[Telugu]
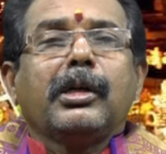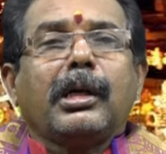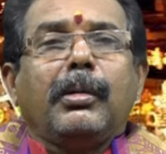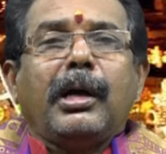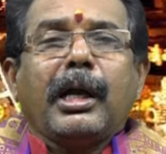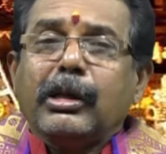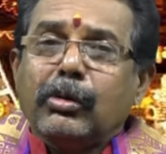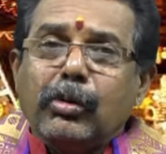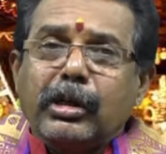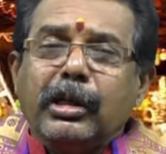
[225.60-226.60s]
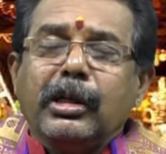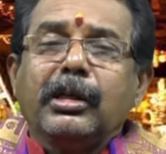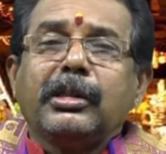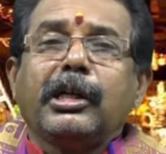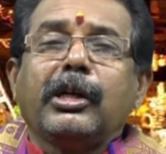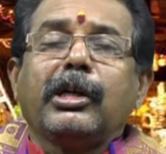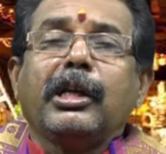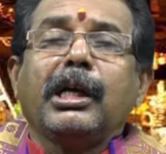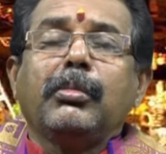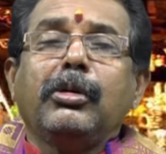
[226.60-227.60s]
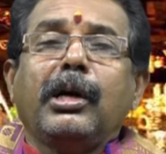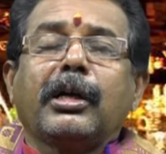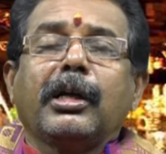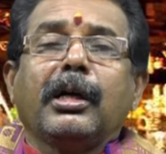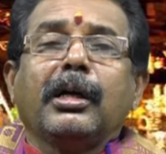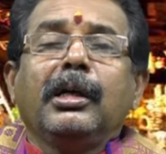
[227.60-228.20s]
యొక్క ఆలయంలోకి దగ్గరికి వెళ్ళాము అక్కడ